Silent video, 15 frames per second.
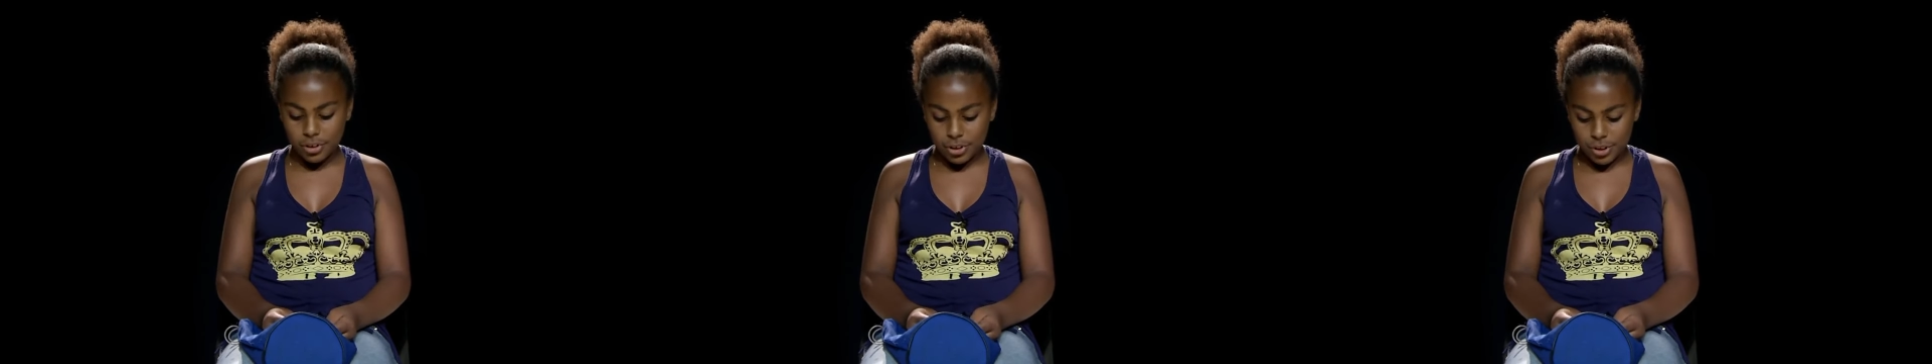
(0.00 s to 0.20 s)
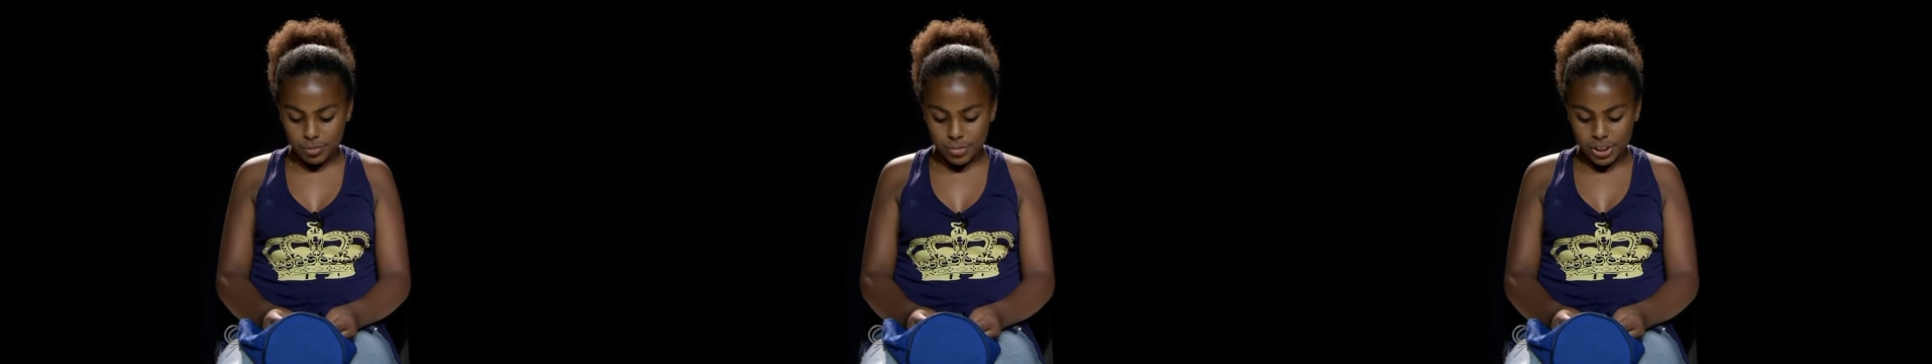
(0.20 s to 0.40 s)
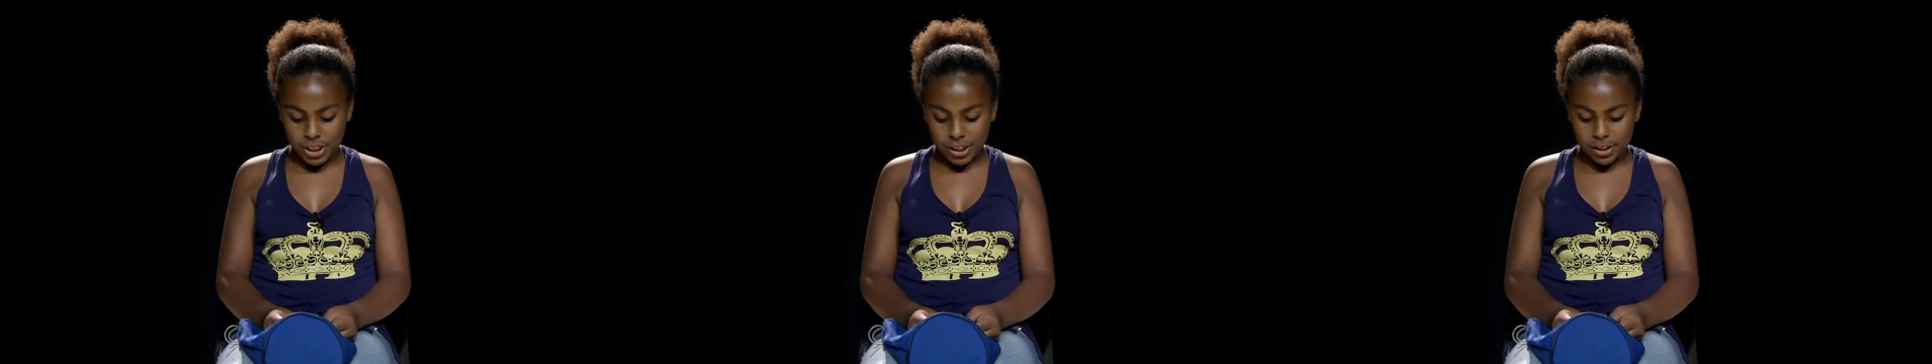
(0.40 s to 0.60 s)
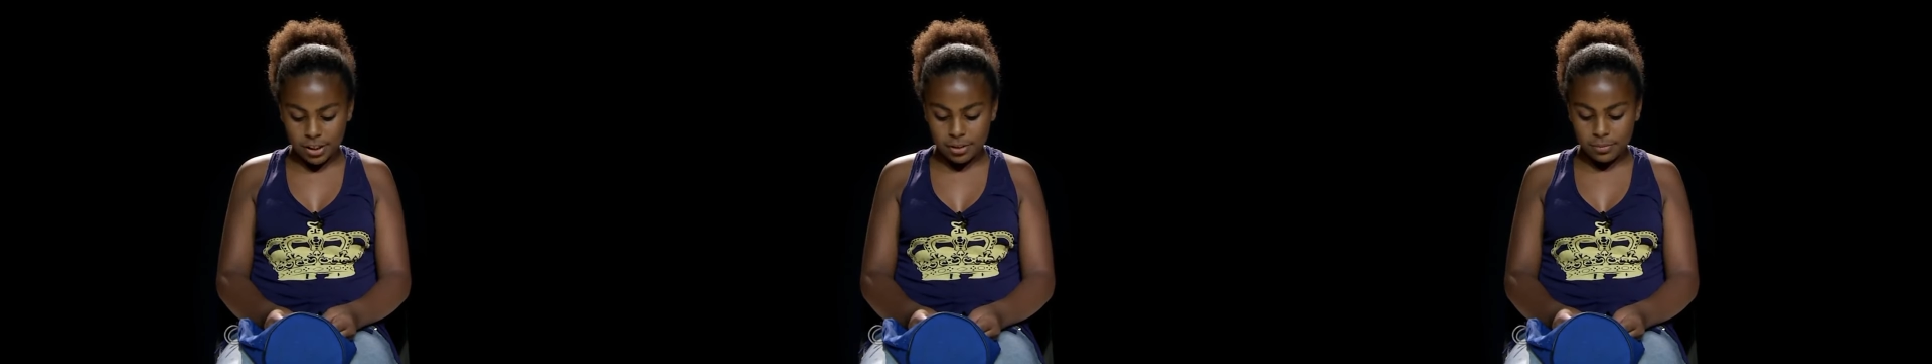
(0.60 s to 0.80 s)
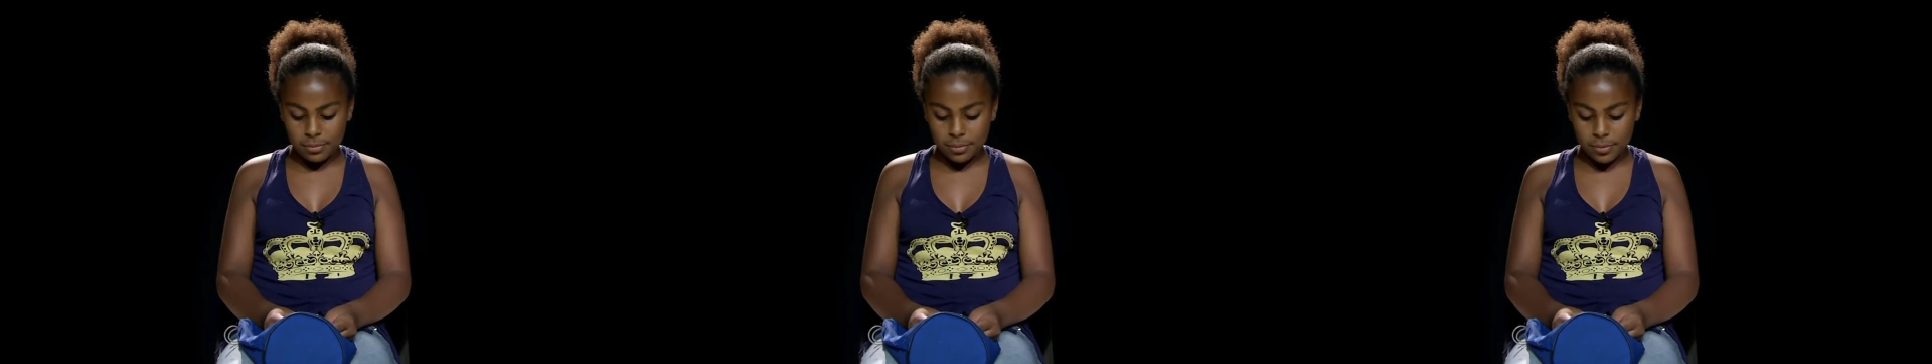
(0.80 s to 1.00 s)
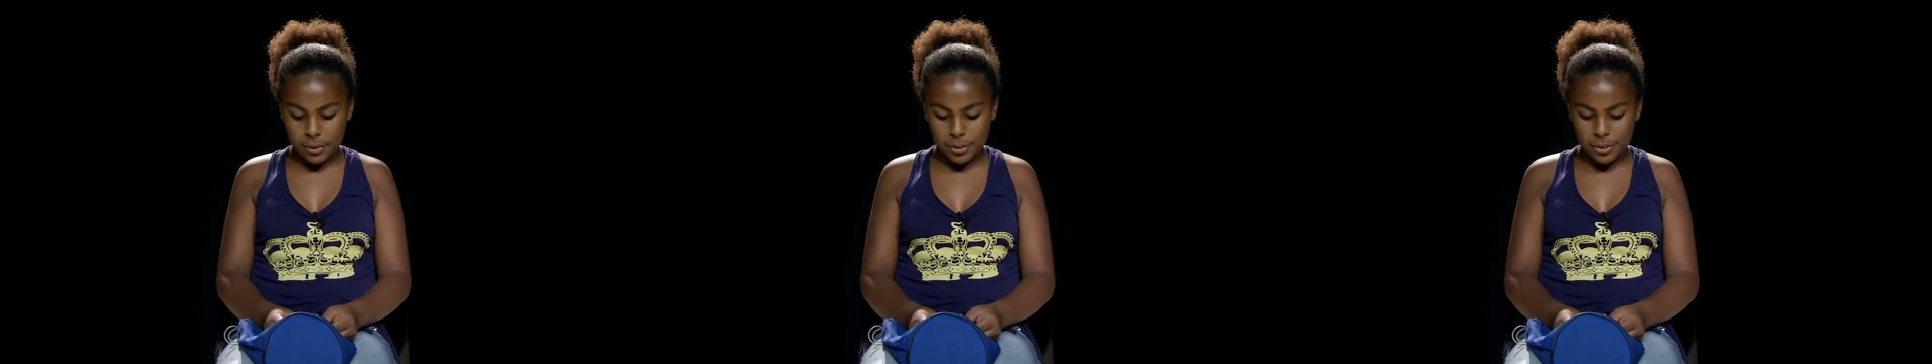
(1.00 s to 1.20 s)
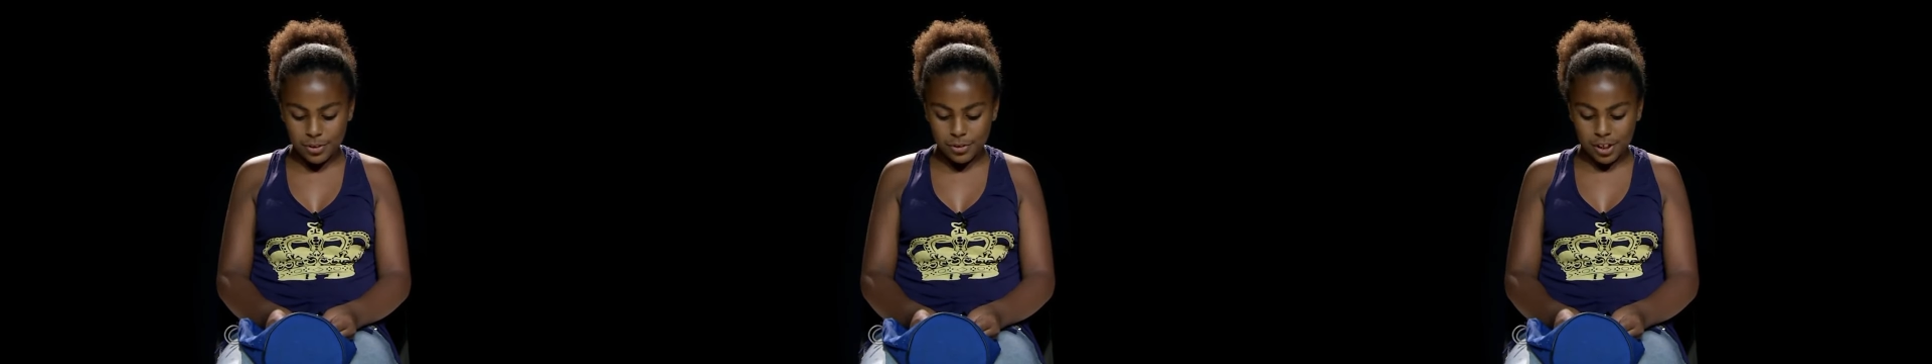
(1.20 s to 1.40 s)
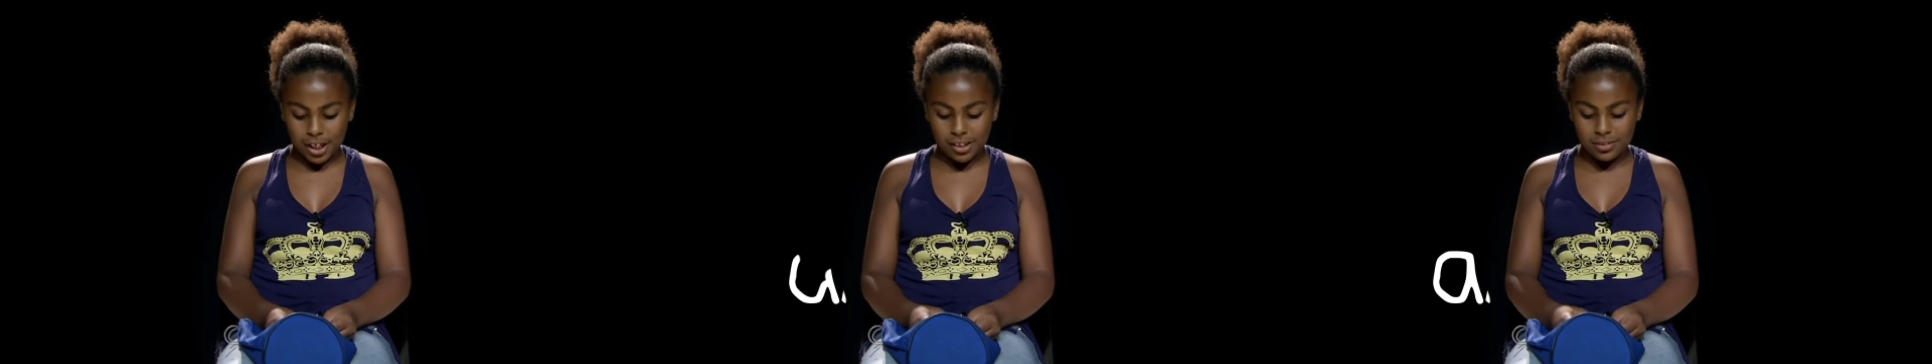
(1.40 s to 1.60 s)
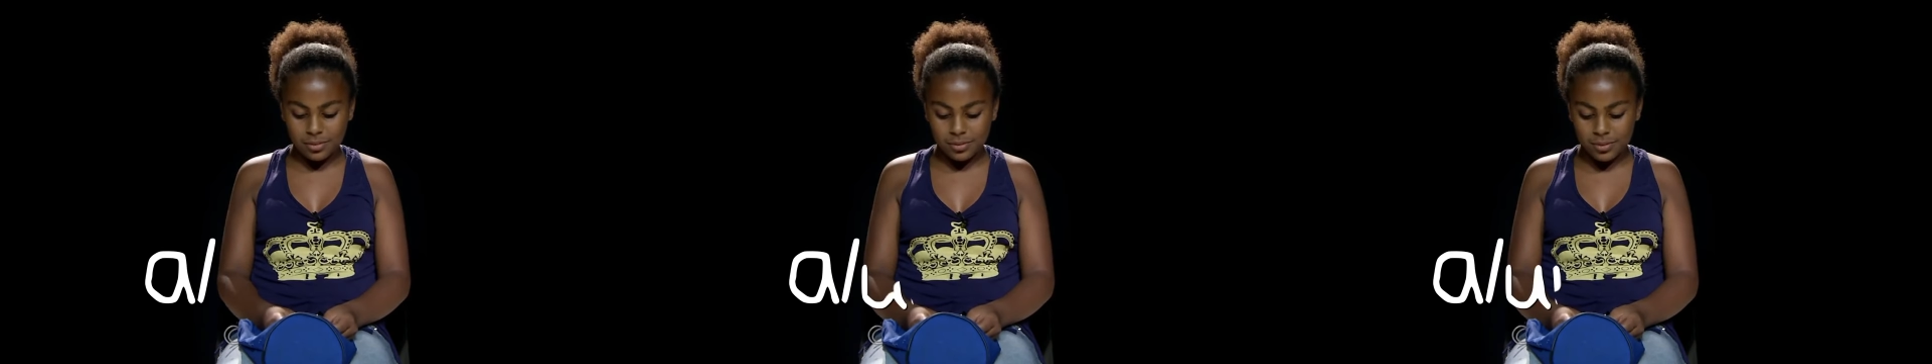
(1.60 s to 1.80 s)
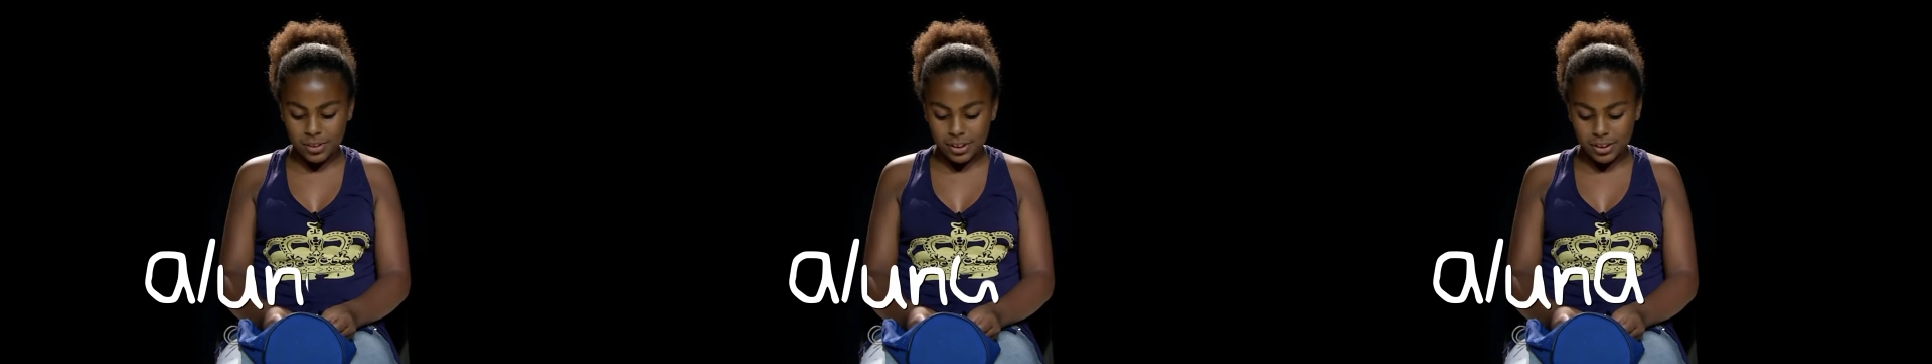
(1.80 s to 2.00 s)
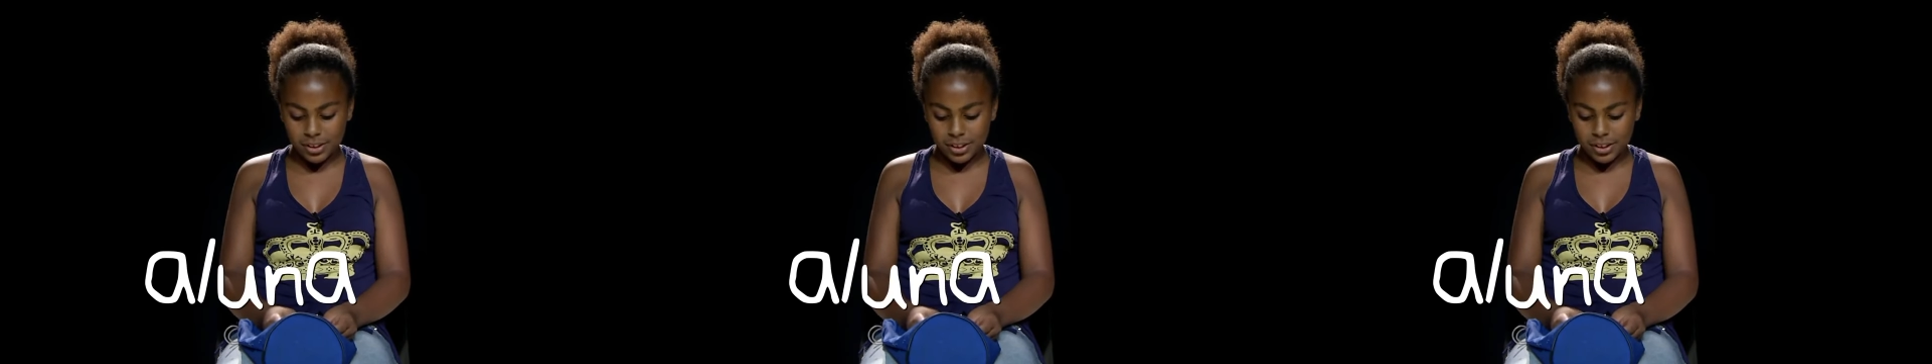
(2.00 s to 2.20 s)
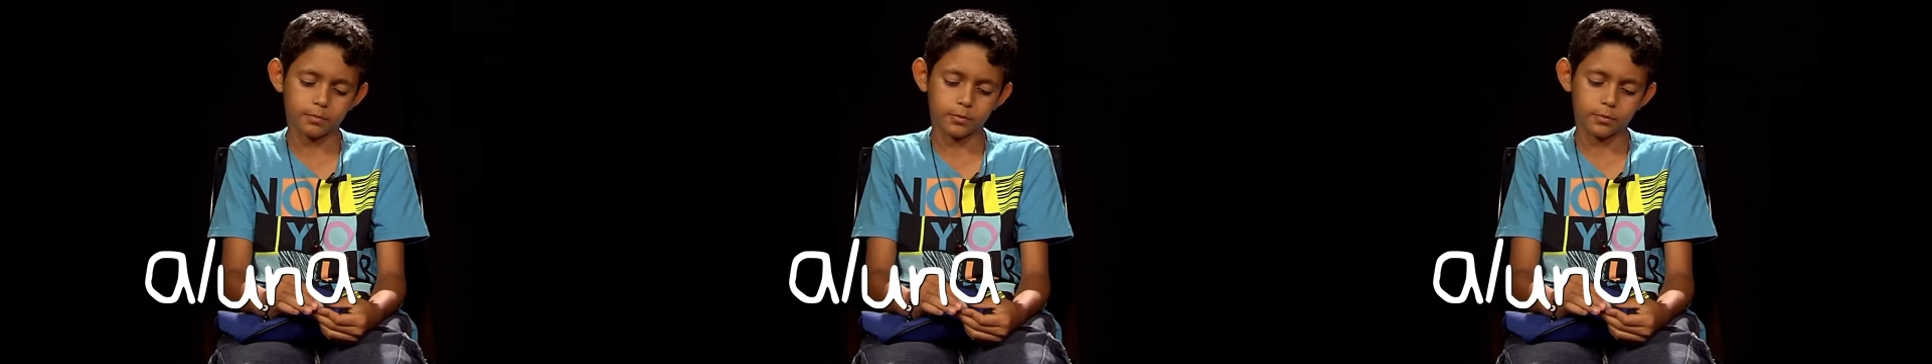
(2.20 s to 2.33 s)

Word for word: De manhã eu sou aluna.